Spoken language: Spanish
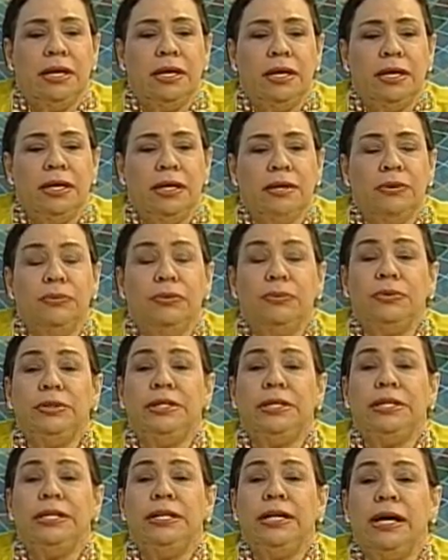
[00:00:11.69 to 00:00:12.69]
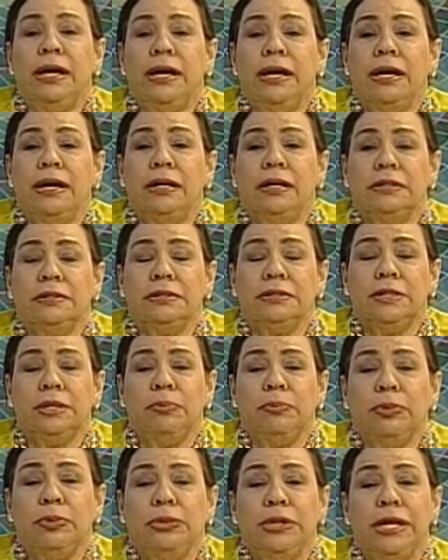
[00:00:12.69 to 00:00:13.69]
en un día se
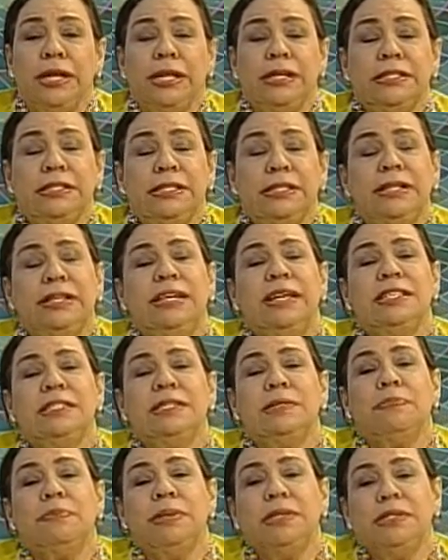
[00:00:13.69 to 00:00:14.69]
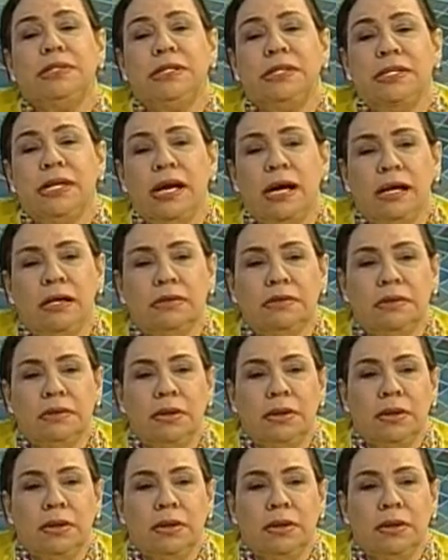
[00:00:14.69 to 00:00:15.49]
podría decir que especial,